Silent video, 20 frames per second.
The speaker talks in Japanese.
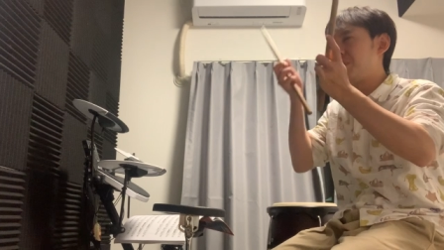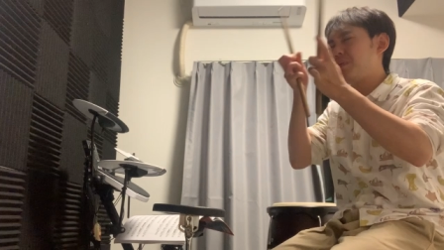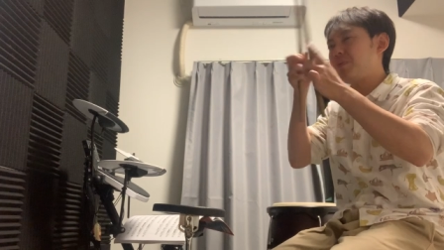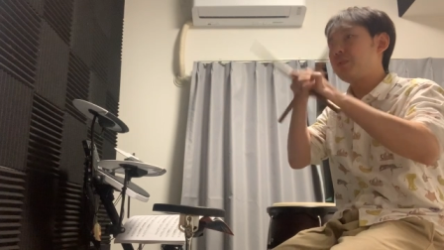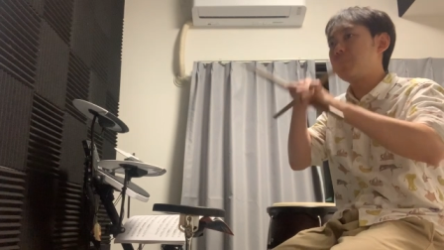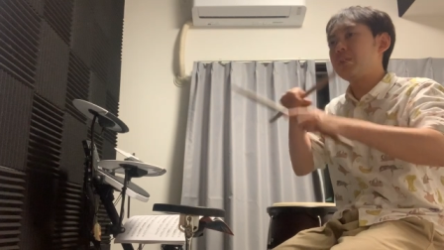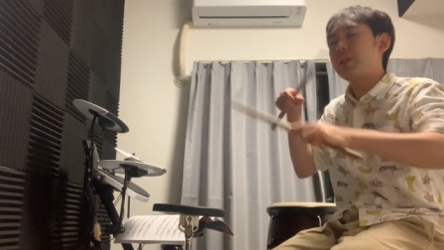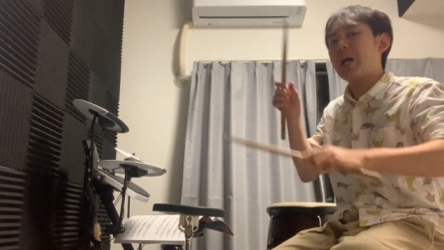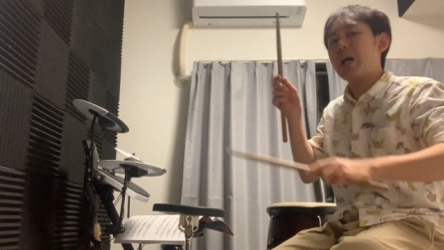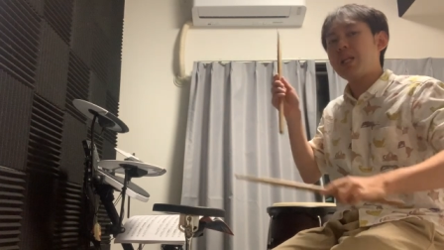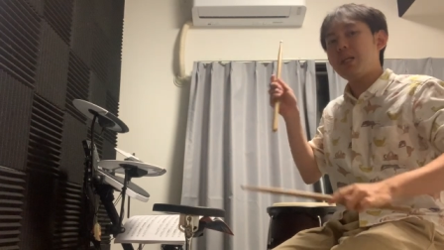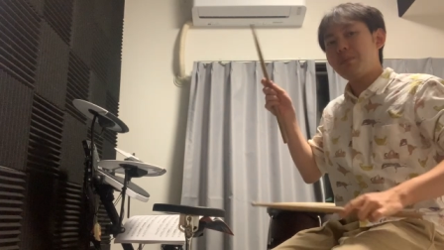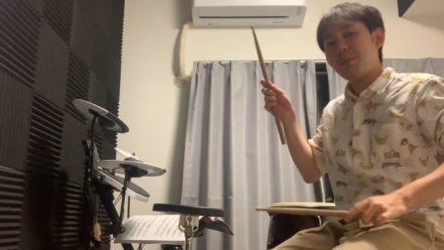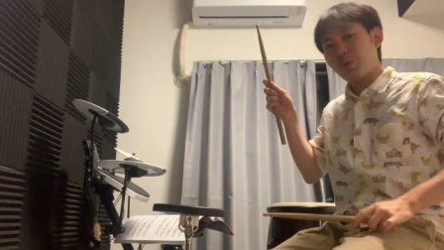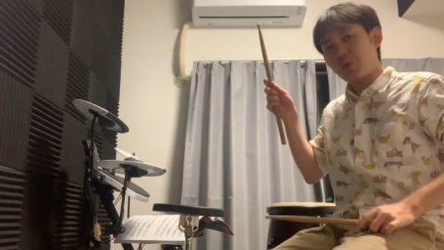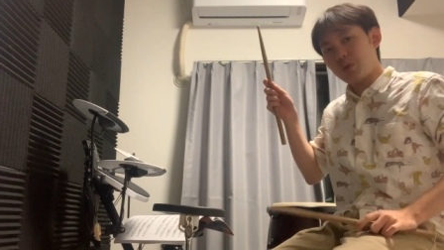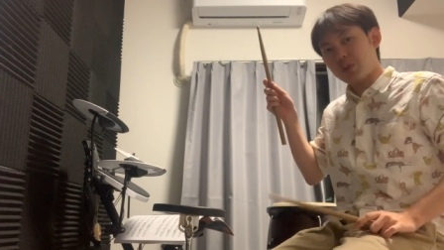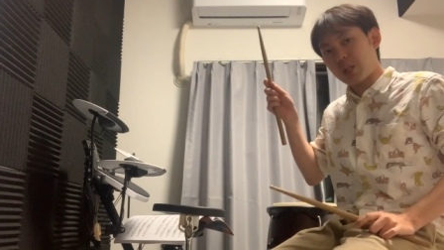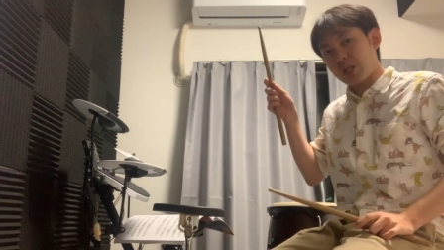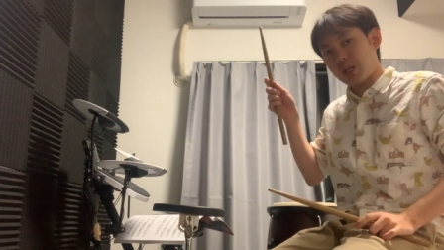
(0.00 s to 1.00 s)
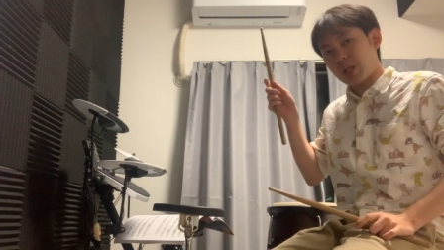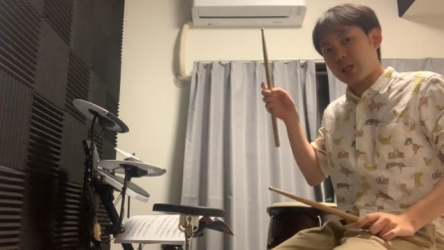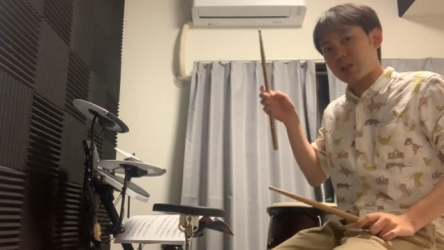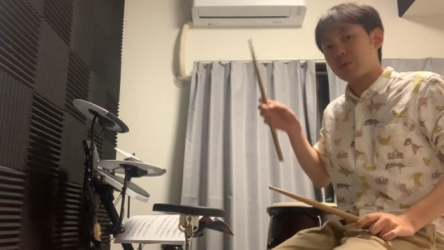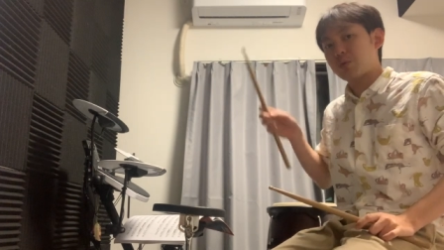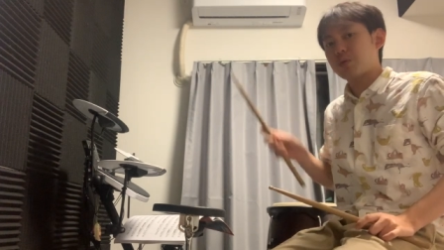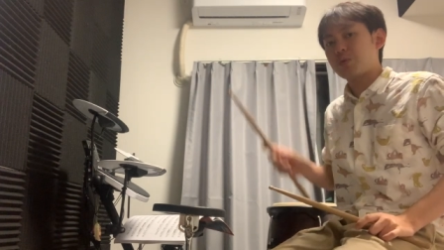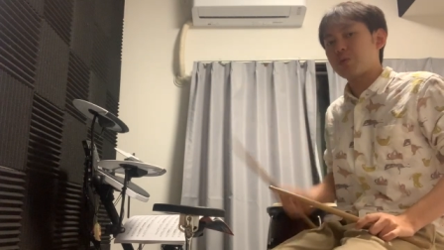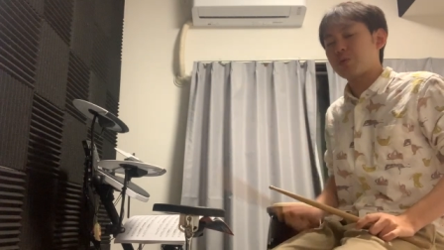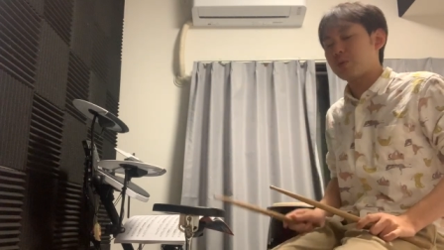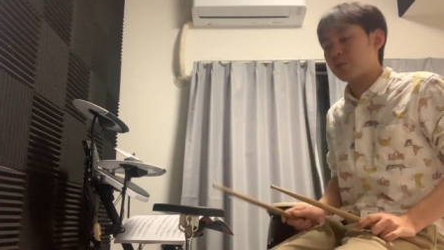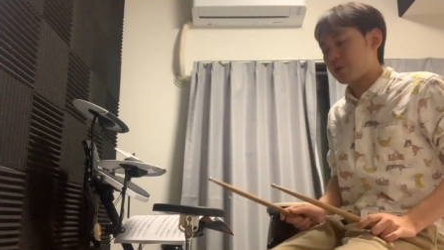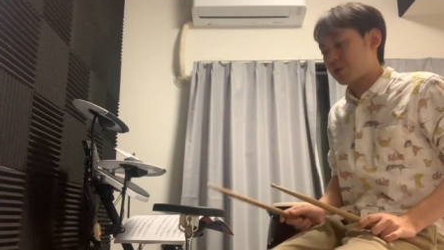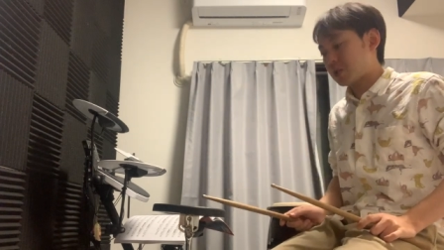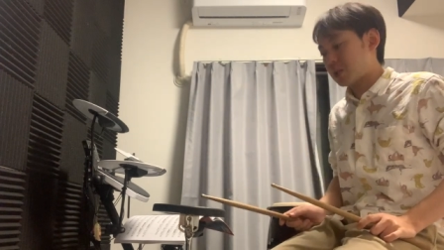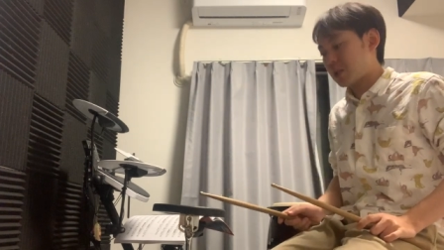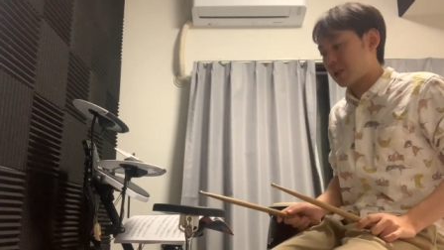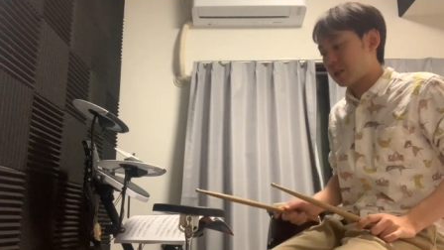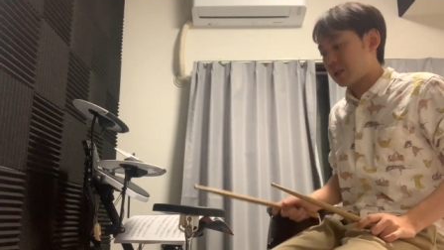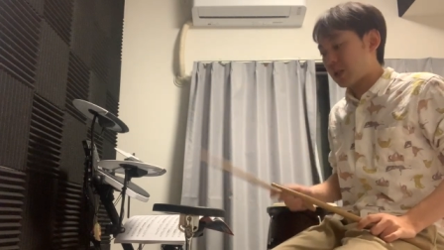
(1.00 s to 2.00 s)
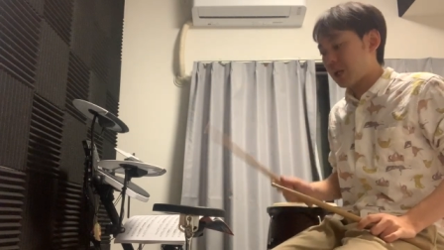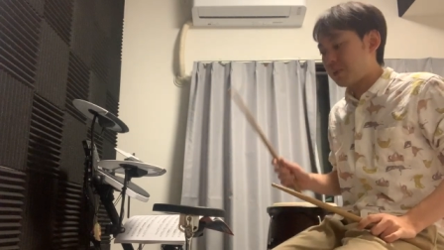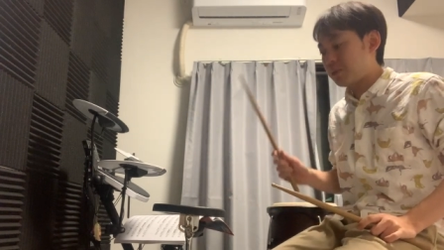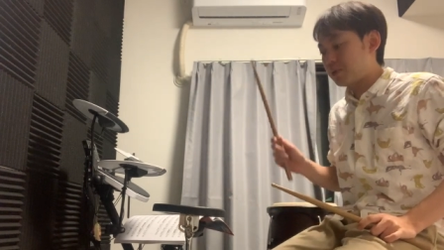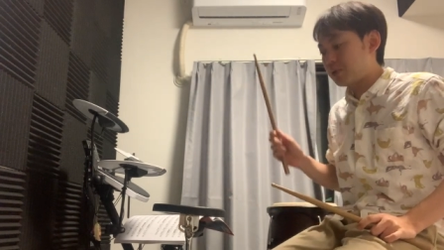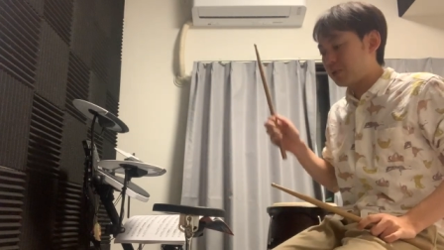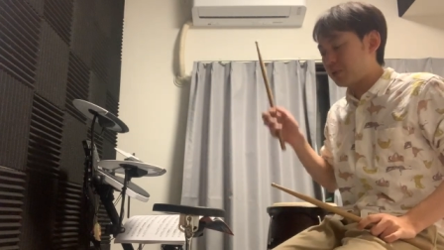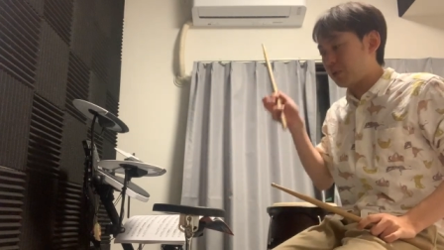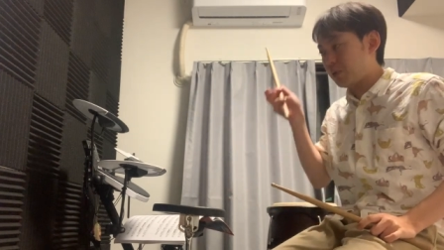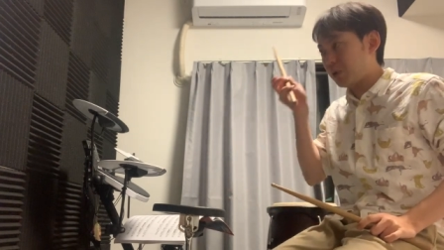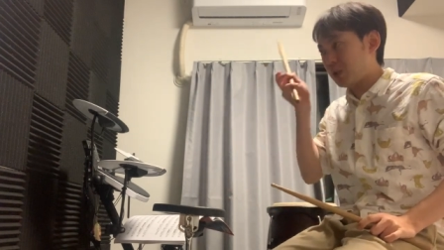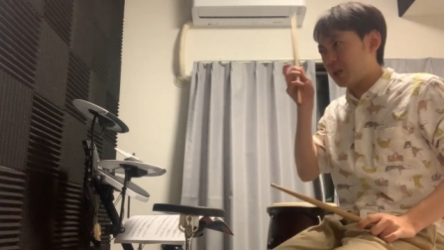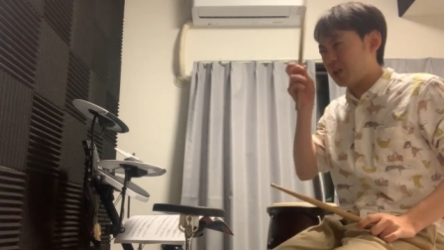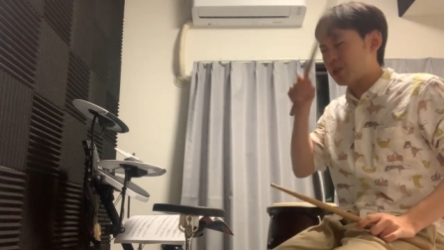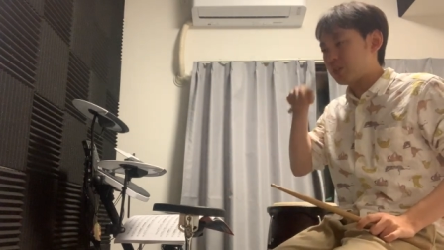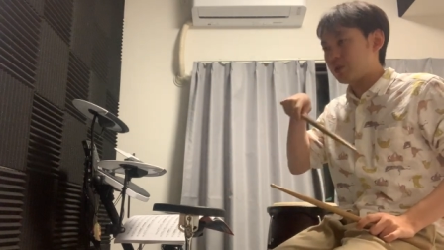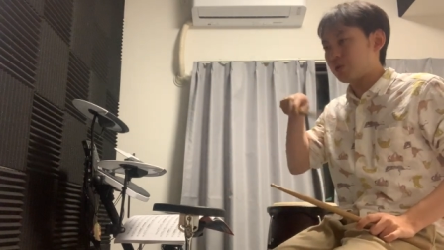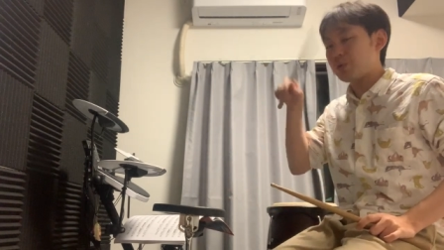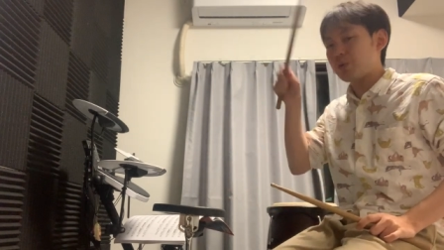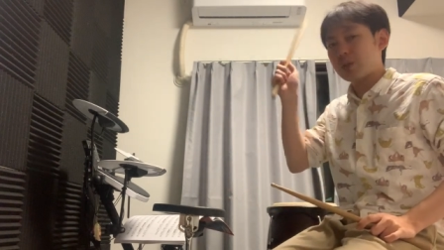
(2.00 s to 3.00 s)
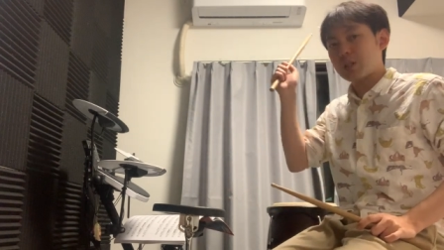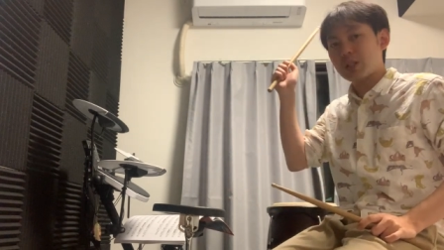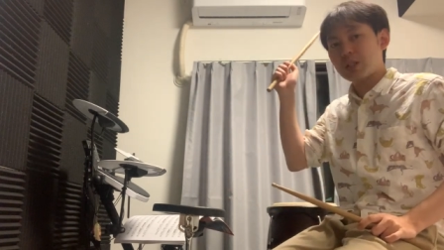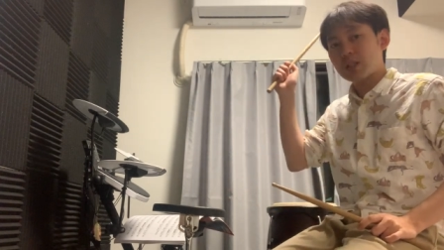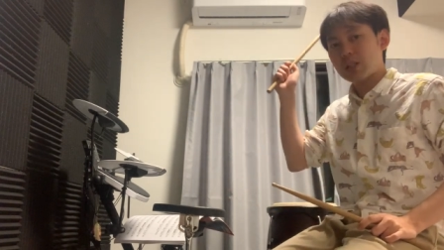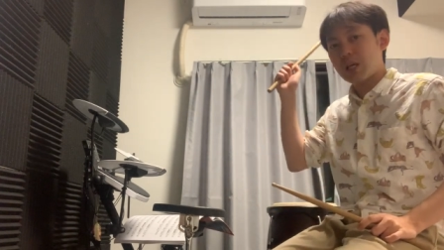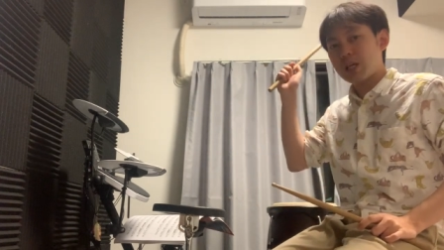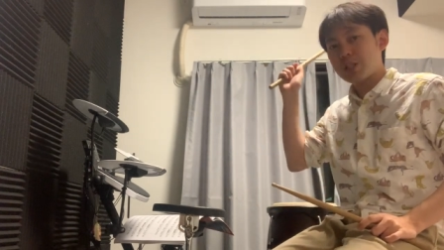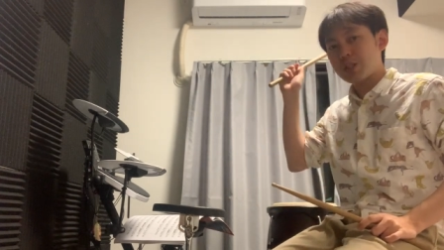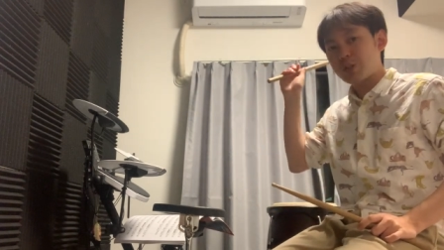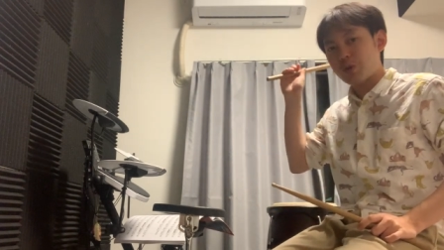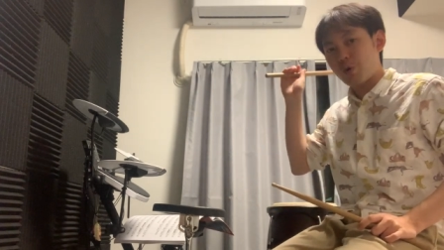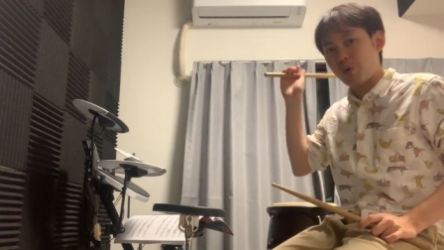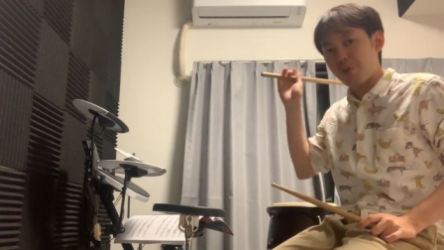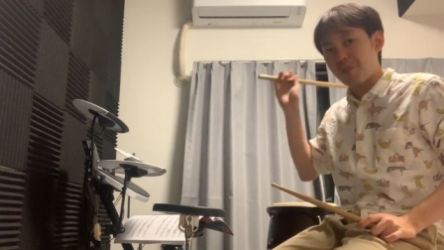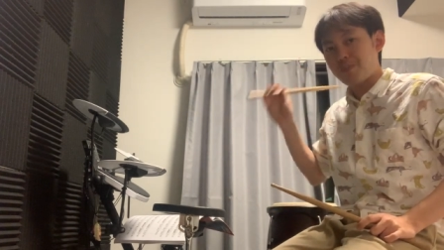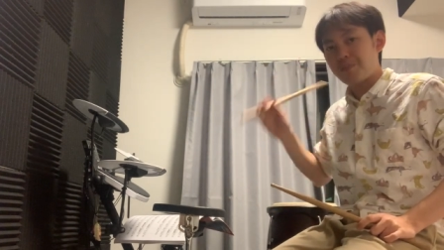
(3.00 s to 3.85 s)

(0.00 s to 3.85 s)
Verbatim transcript: 何問題かというとですね、ダブルの練習の時に最初、